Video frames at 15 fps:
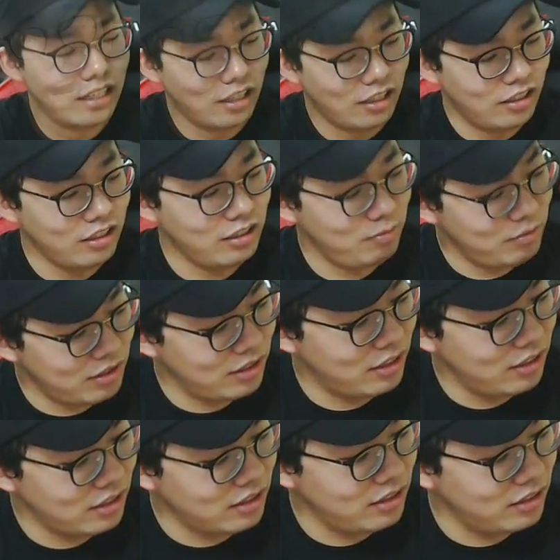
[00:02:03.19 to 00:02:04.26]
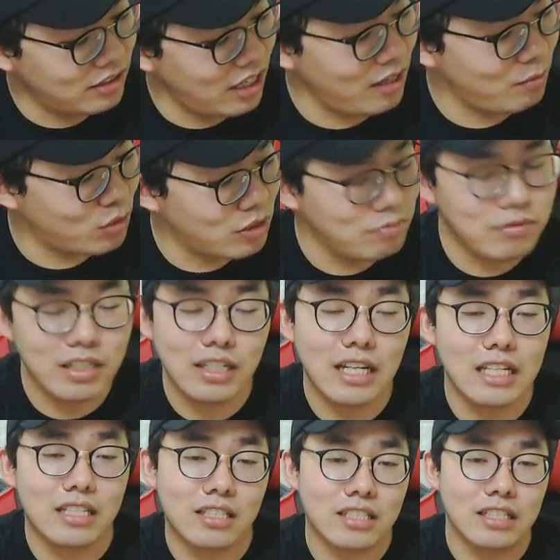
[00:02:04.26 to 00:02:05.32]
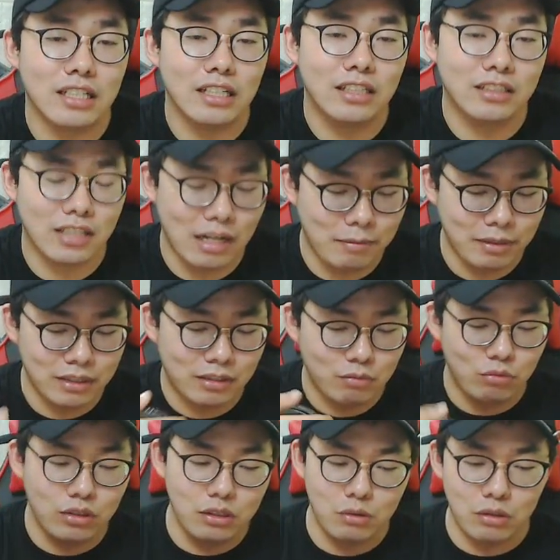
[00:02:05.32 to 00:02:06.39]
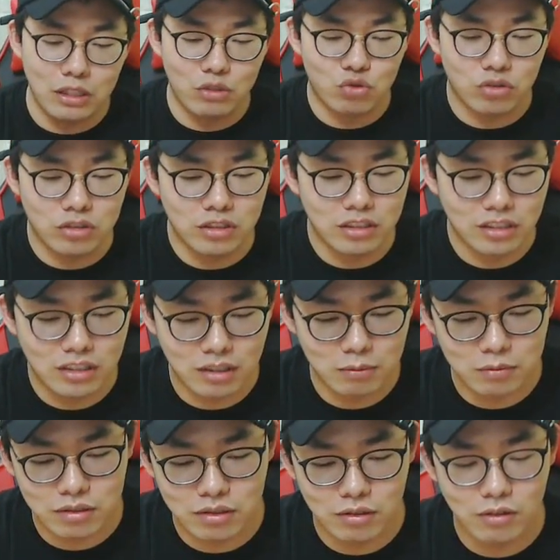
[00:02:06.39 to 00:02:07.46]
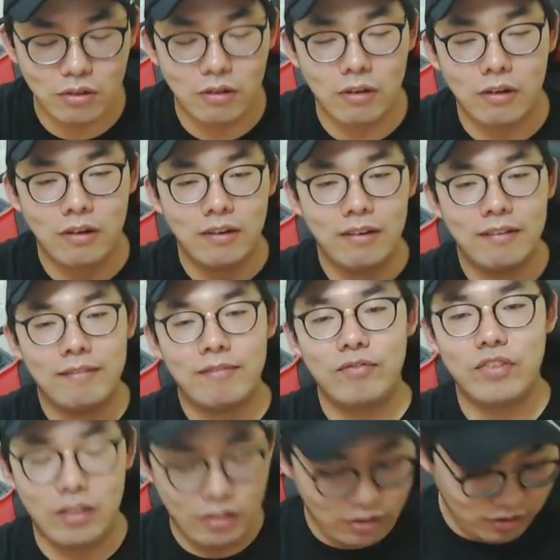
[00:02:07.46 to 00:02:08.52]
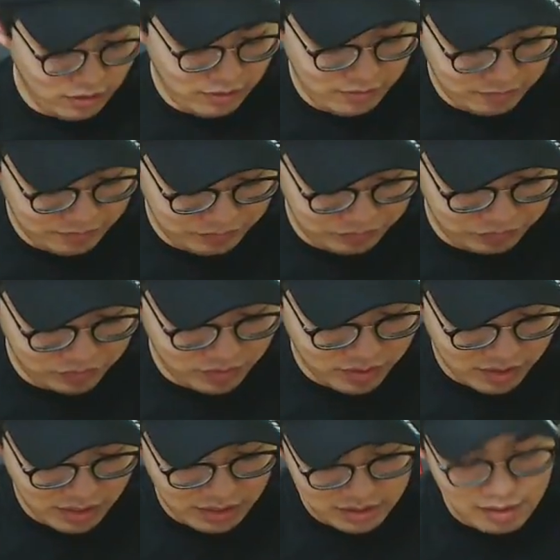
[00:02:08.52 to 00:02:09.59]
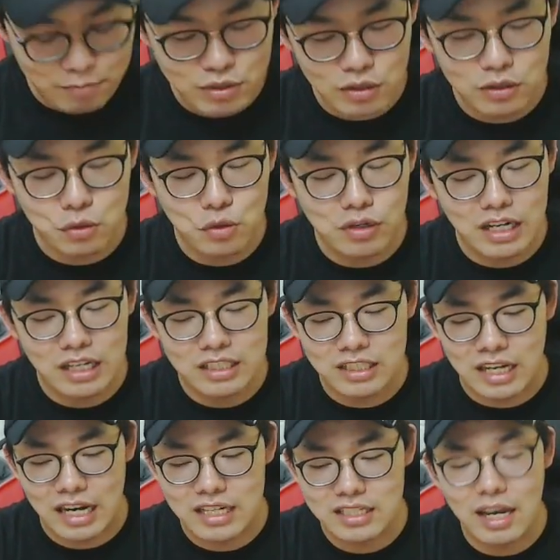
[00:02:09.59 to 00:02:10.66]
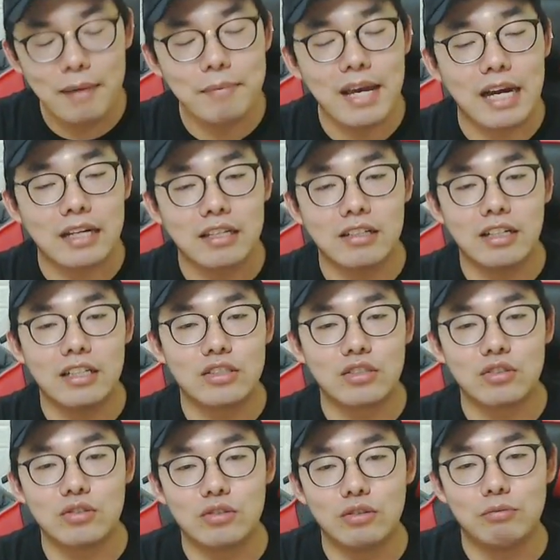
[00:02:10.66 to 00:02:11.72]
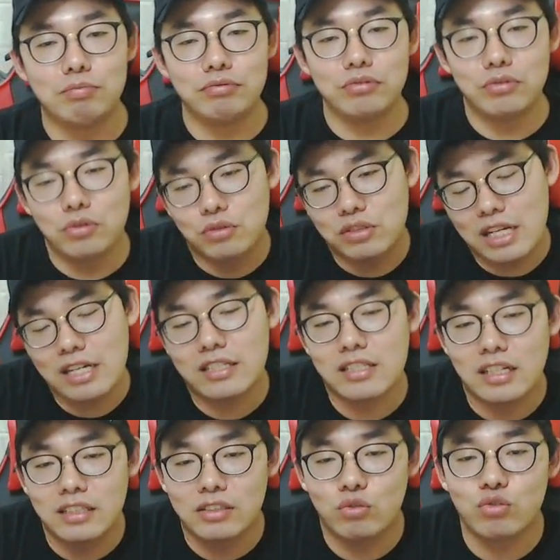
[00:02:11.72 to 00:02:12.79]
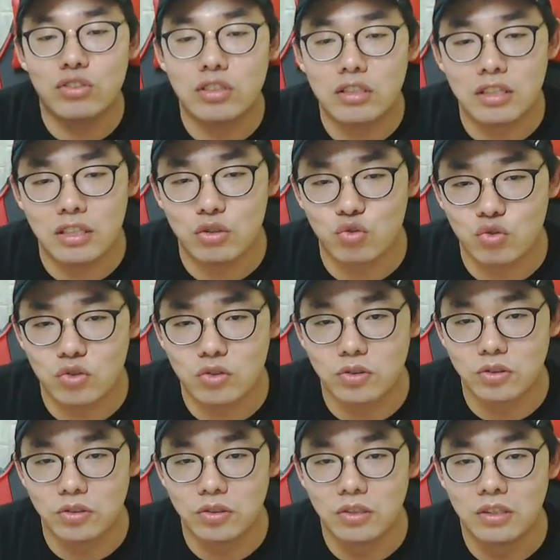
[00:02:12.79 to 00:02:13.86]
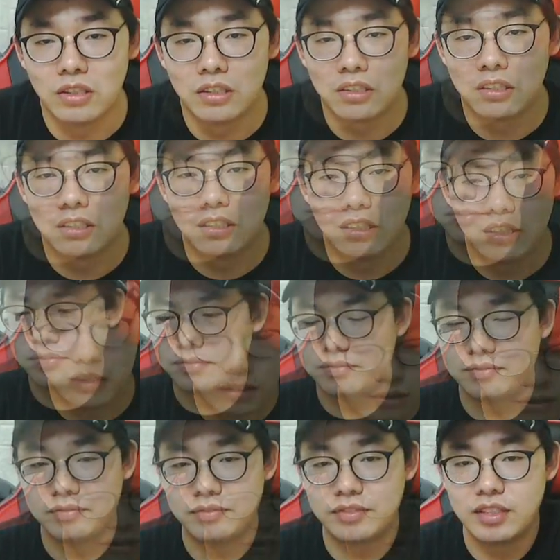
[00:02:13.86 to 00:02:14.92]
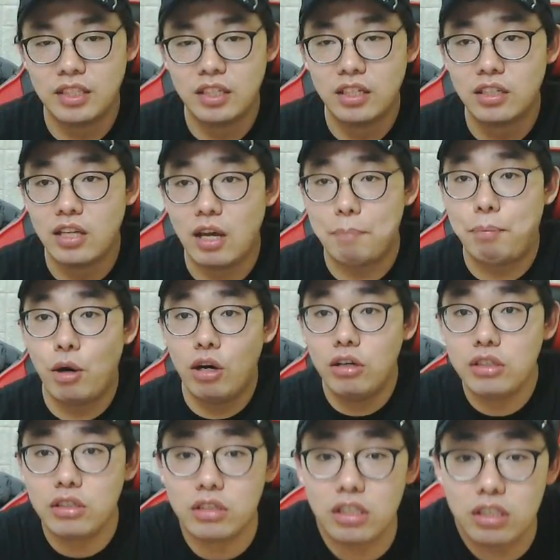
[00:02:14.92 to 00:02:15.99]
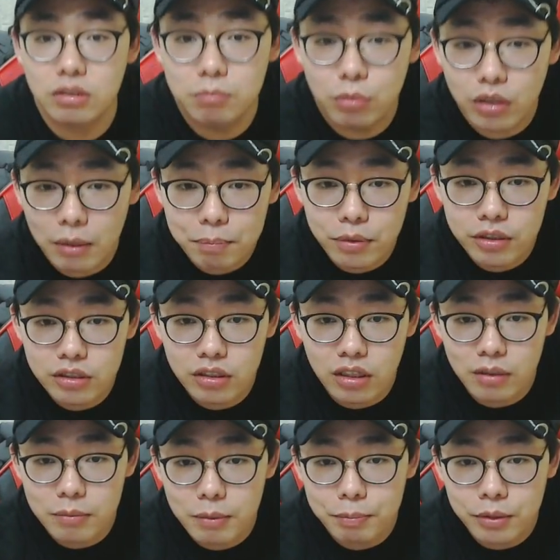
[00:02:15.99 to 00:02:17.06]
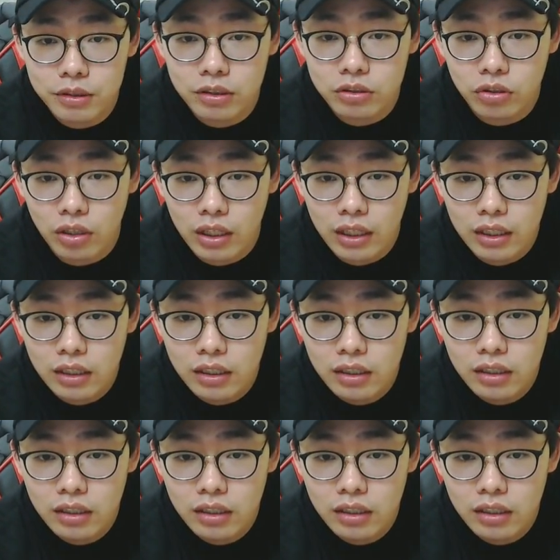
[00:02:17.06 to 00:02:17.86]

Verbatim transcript: 어 힘들 그 사람도 힘들겠지 그 사람한테 위로해주는 느낌으로 어 삼성동까지 갈 차비 아껴가지고 풍도 살살 투척해주고 어? 야 번역 이건 뭐야? 번역하면 번역돼?